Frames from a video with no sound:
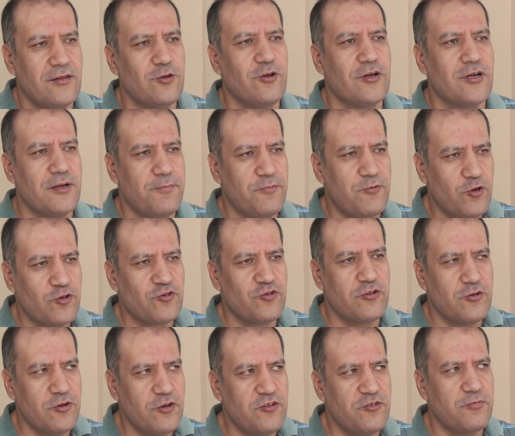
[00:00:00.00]
Только
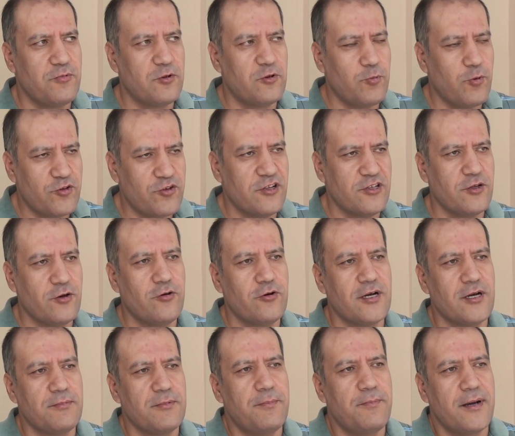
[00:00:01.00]
тоже, то есть после того,
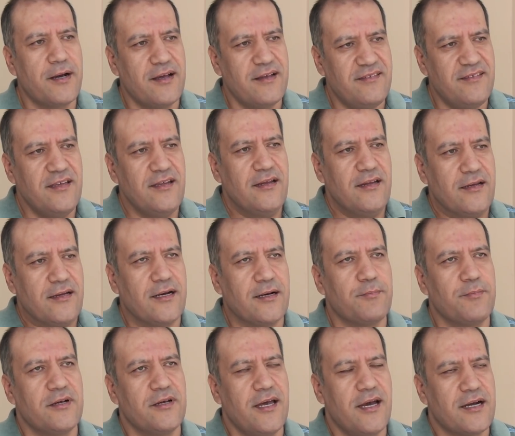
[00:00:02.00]
как мы погасили как
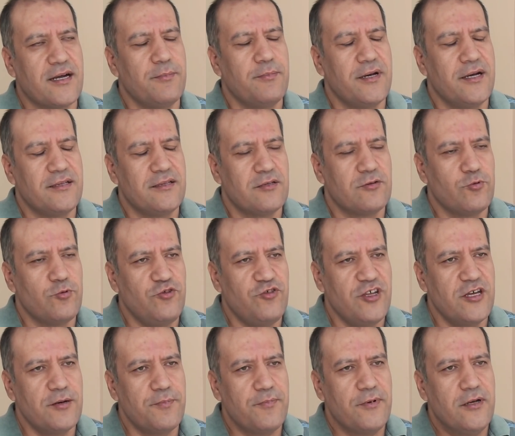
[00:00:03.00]
бы якобы этот
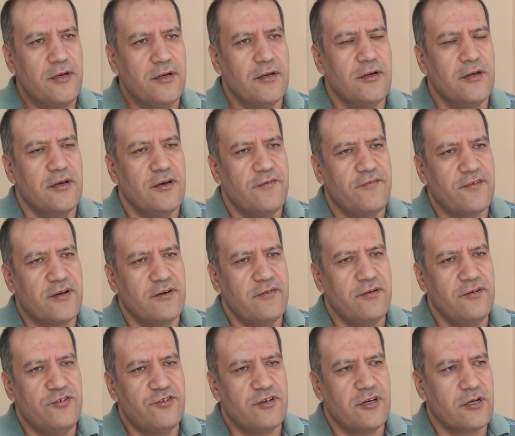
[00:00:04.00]
ущерб, в
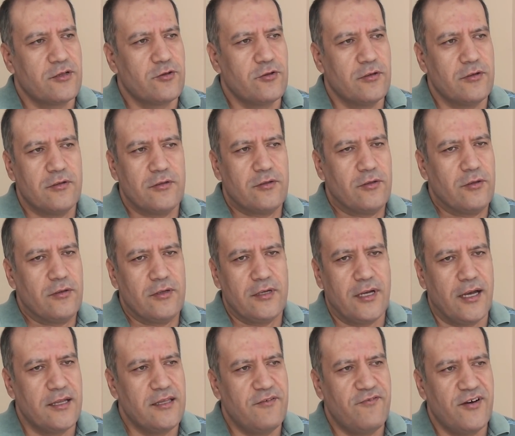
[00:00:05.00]
кавычках, то,
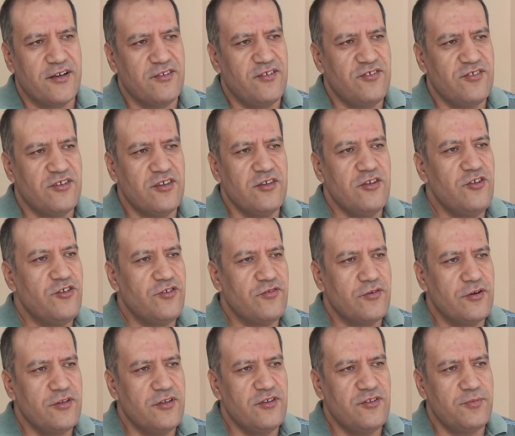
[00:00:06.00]
то они фактически
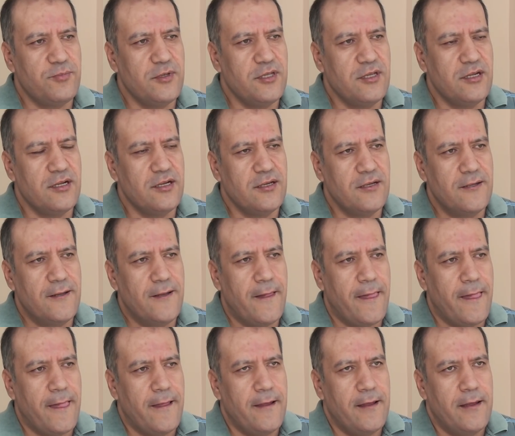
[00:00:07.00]
ничего не изменили.
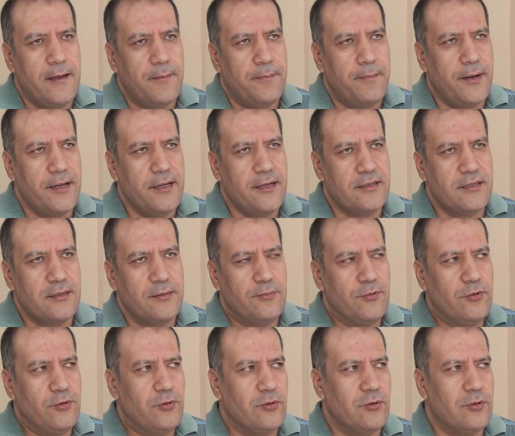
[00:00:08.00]

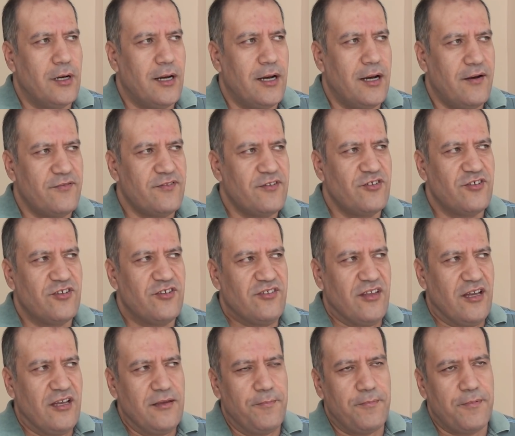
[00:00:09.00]
Поэтому, а в
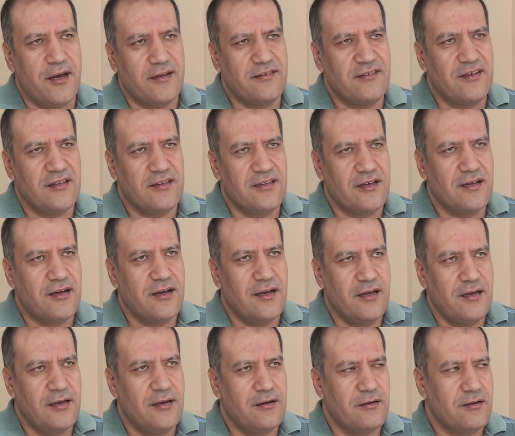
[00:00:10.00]
Таджикистане практика
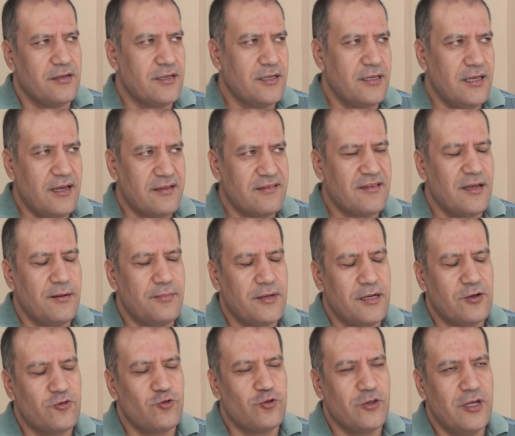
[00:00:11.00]
такая, я сам
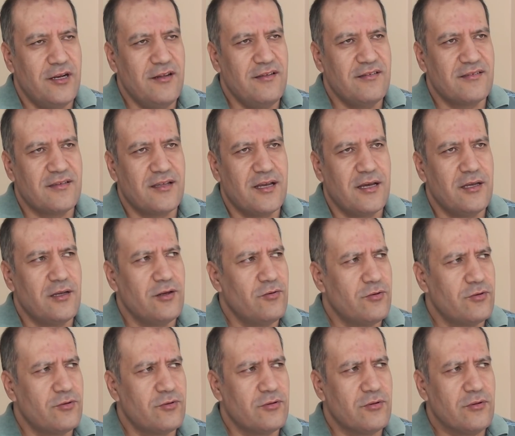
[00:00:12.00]
как журналист знаю,
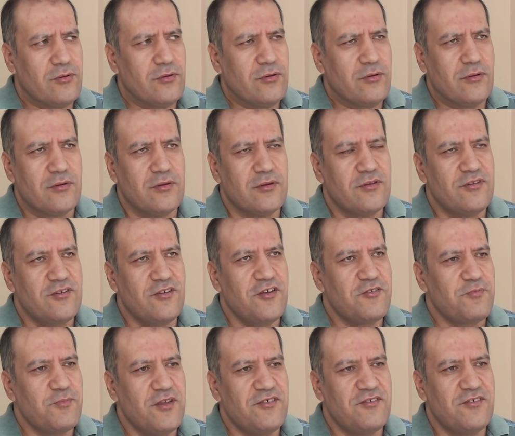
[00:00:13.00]
вот 9
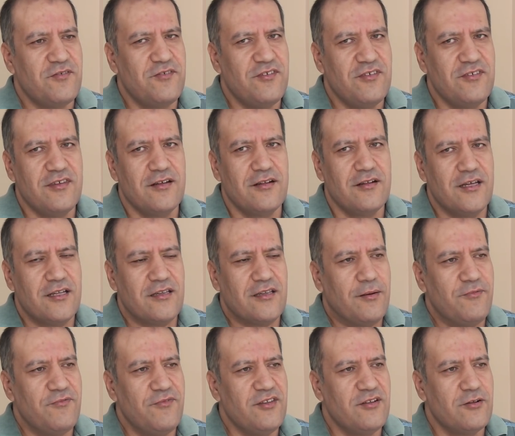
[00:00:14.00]
э, месяцев сидел, я
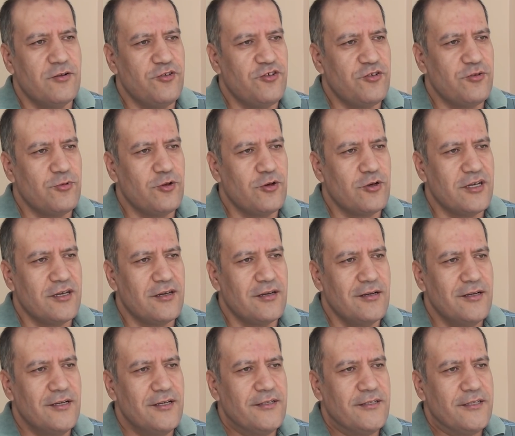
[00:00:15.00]
там видел очень много